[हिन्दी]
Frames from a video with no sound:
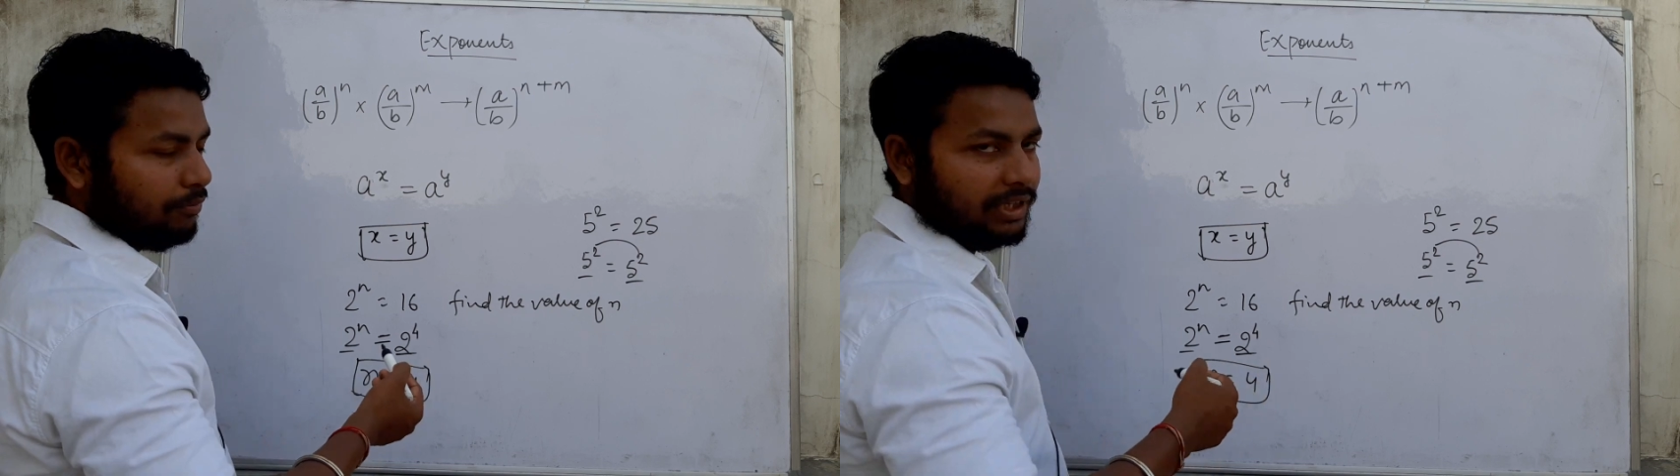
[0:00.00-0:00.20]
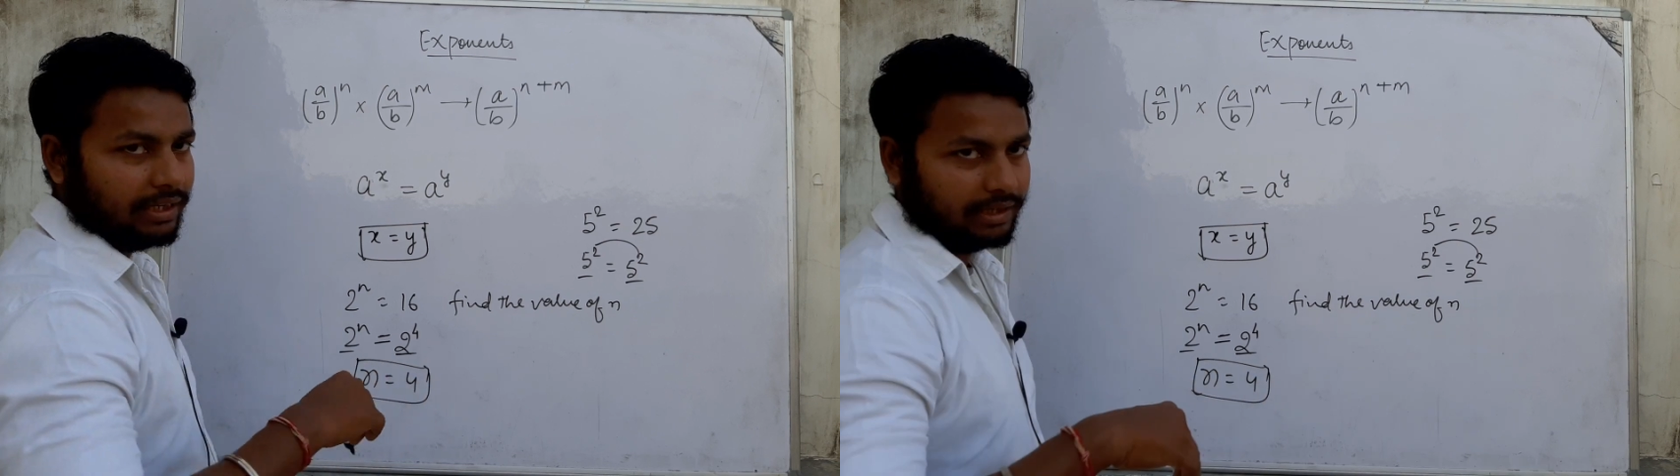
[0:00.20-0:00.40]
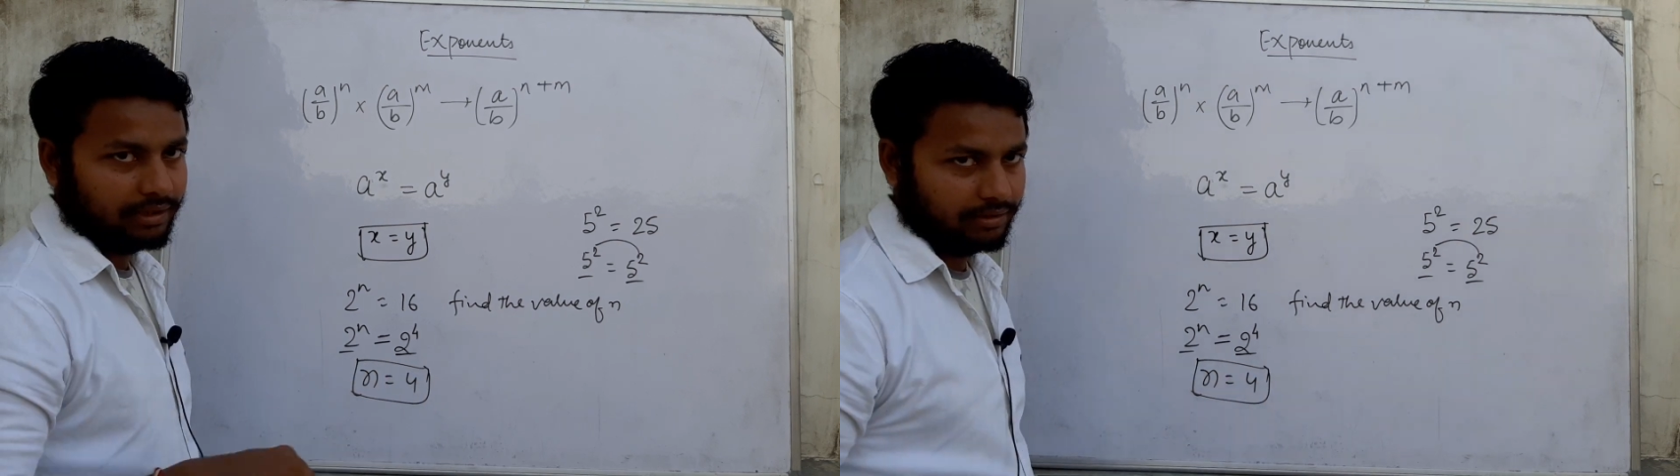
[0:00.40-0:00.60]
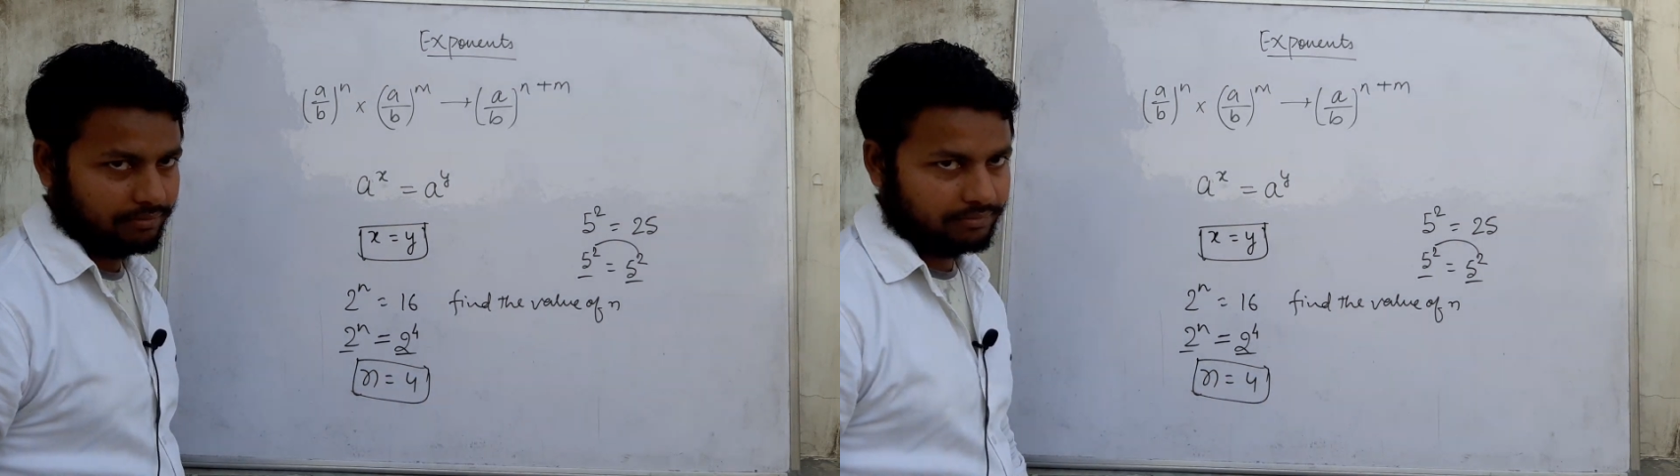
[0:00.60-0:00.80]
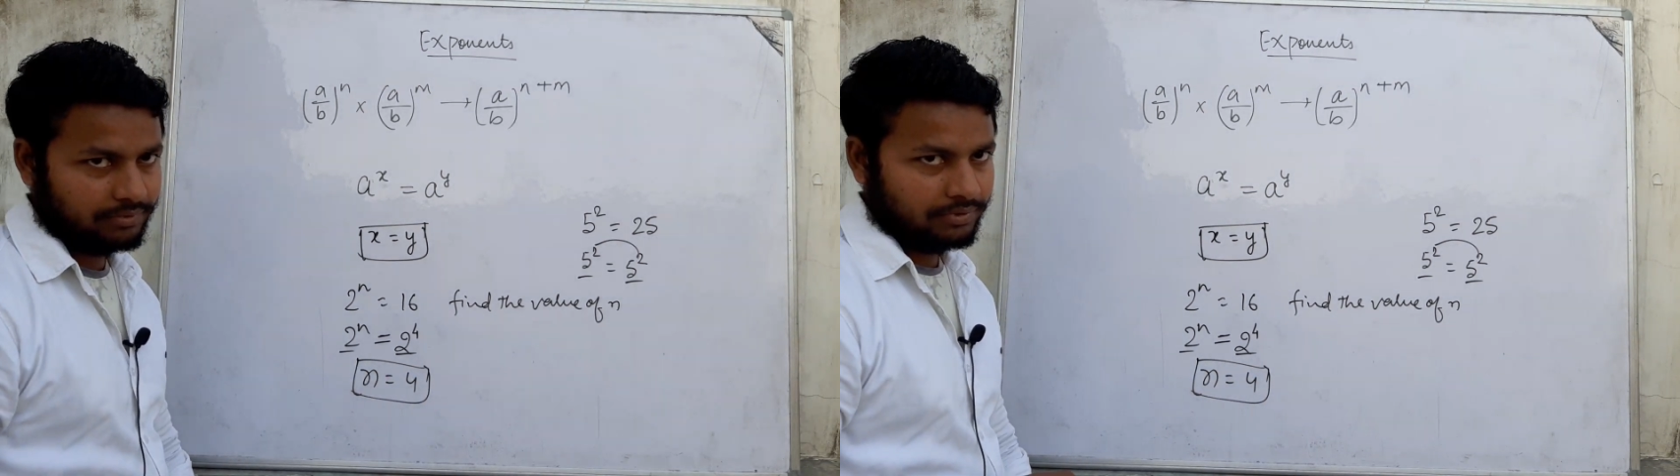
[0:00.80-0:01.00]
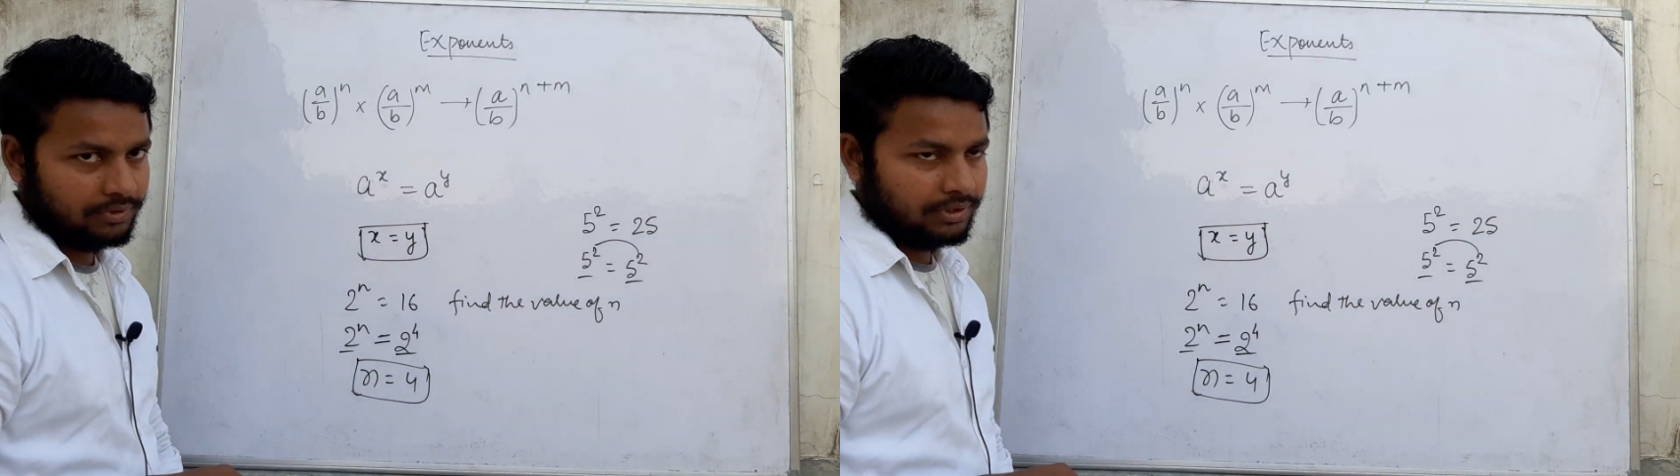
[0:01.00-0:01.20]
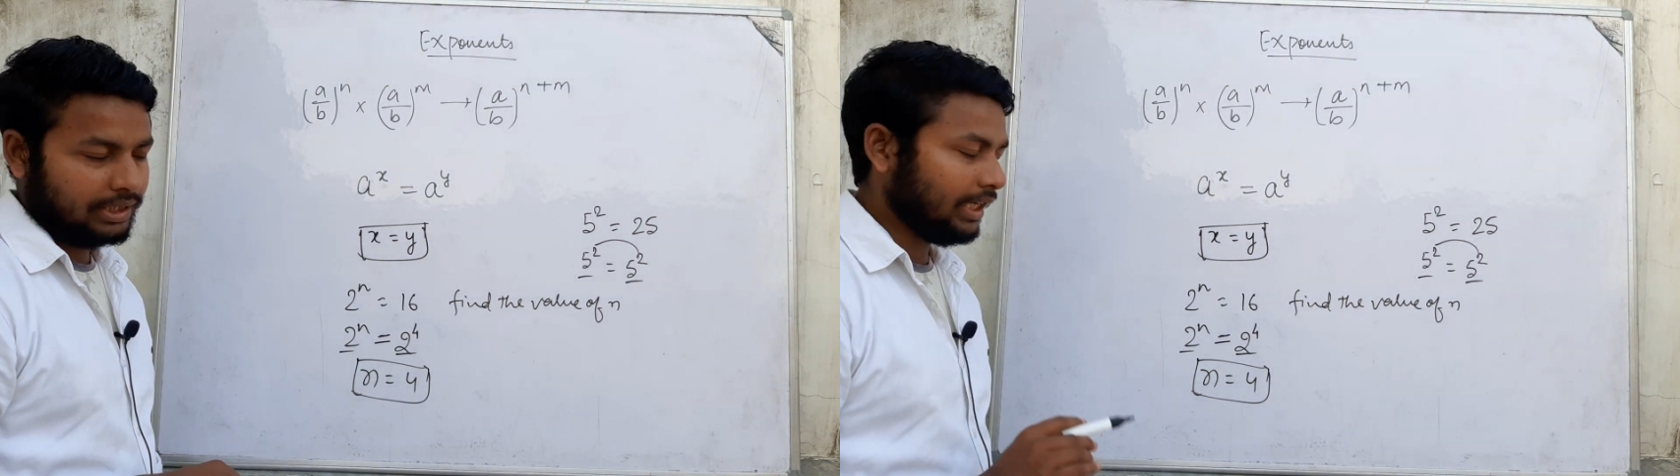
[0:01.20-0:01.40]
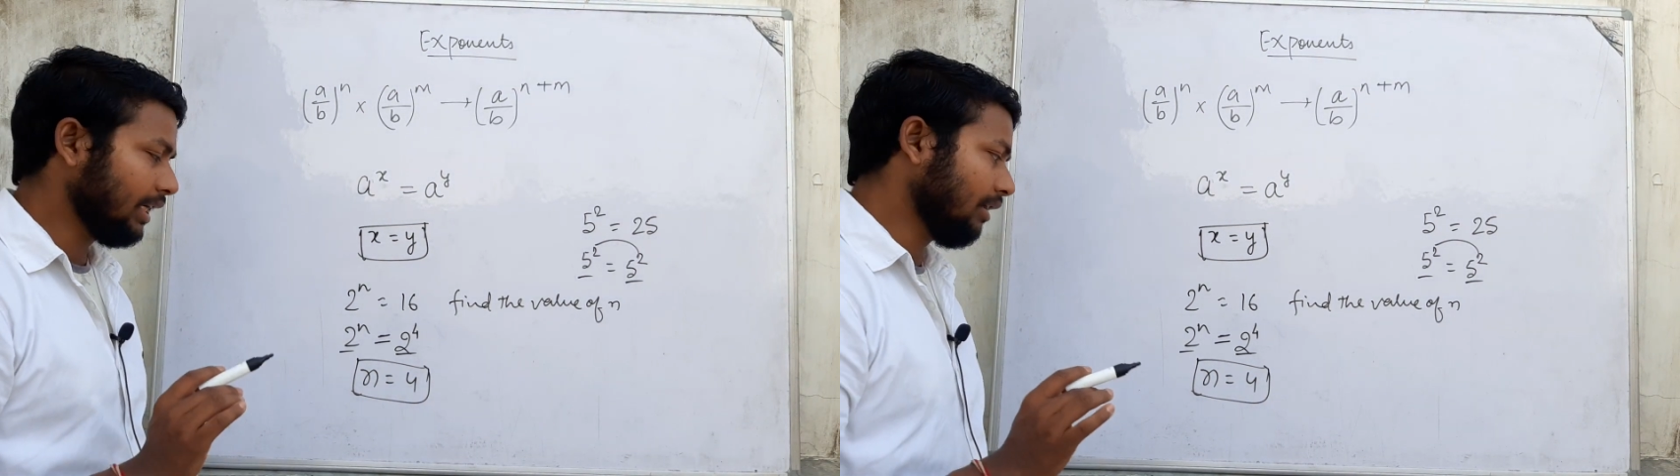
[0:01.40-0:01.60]
टू में रहेगा तब तो,
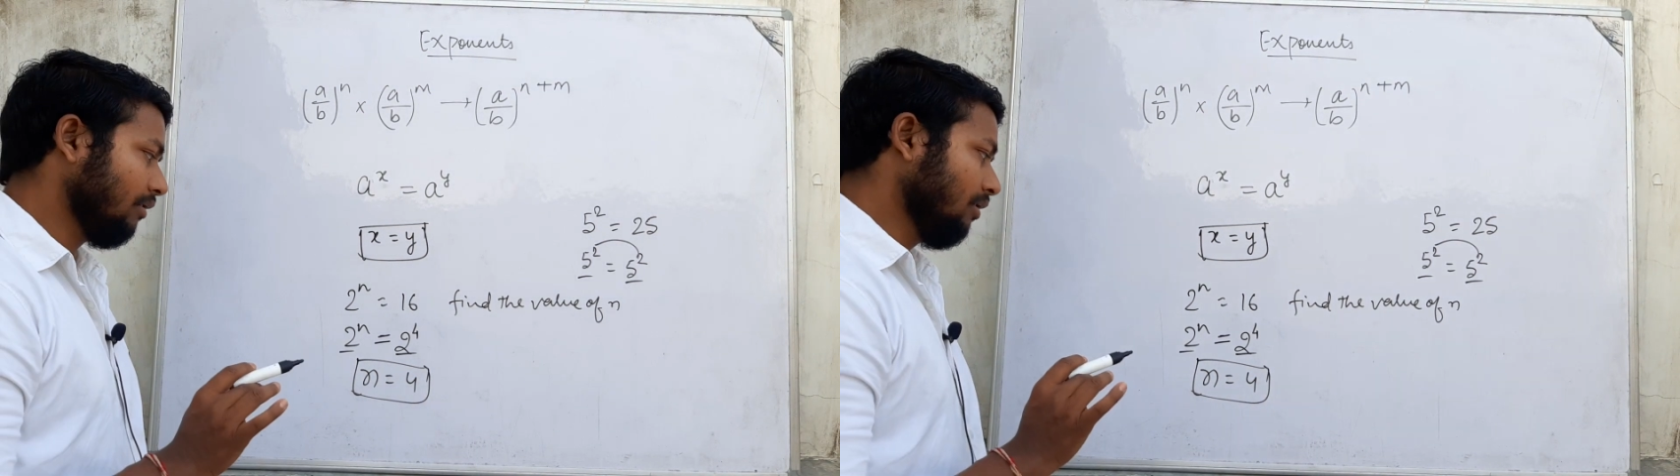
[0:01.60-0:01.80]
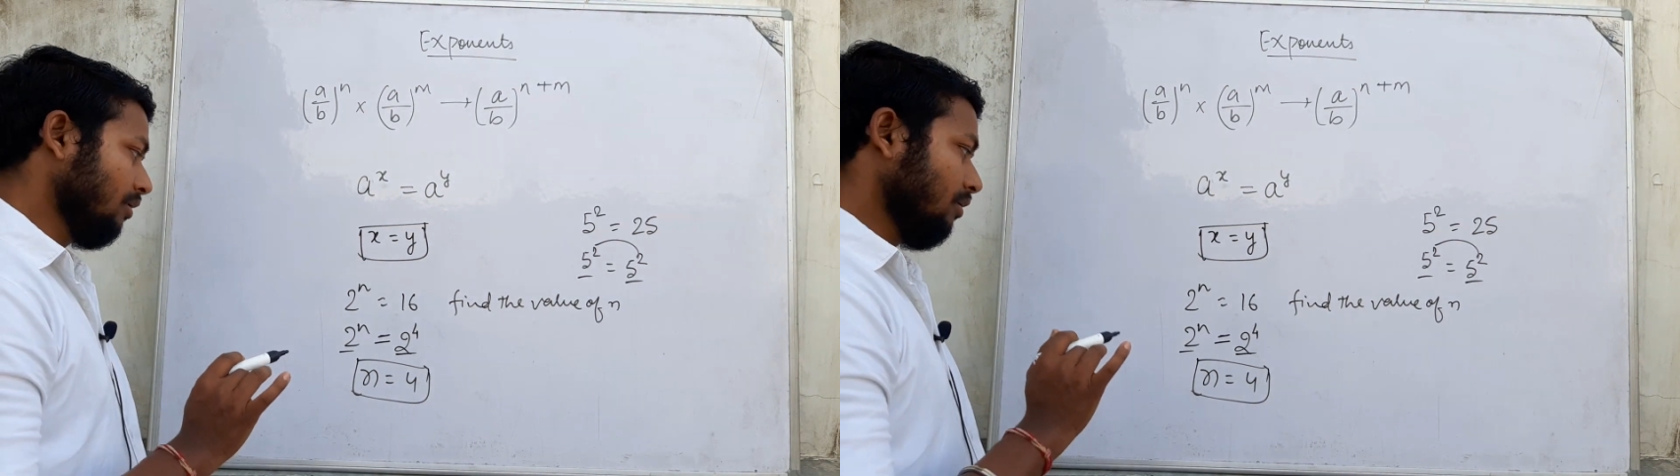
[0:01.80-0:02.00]
ठीक है ना